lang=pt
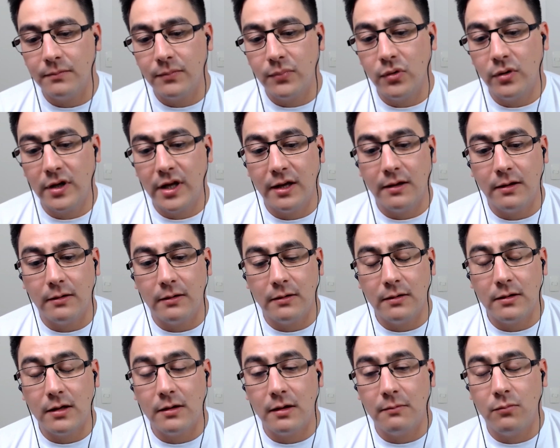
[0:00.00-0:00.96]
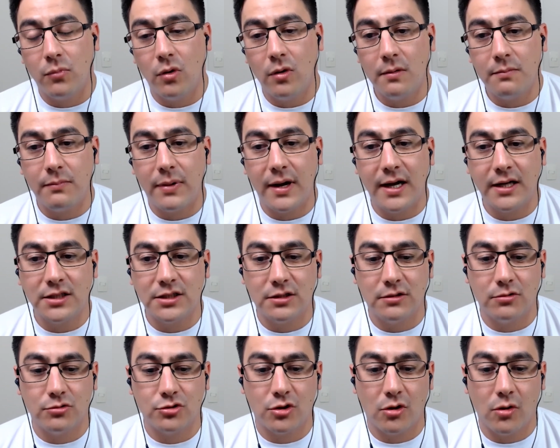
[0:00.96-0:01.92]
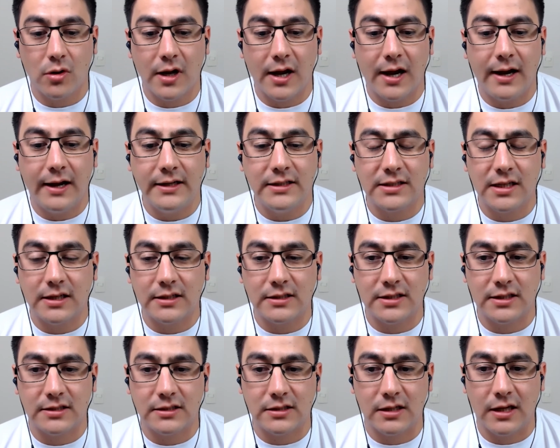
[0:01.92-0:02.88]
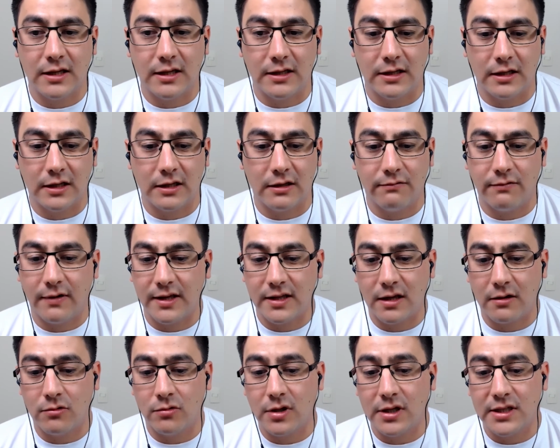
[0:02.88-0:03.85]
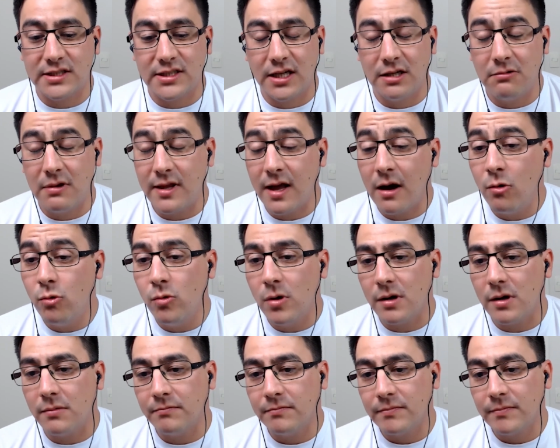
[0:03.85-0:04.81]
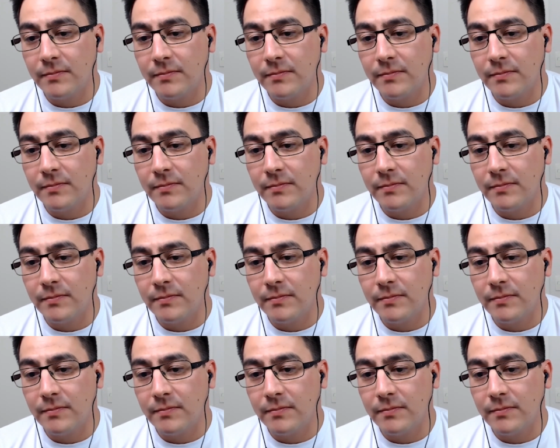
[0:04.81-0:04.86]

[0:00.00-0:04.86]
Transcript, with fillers: porque boa parte dos locais que, essas, que, que vai estar tá acontecendo é na rua.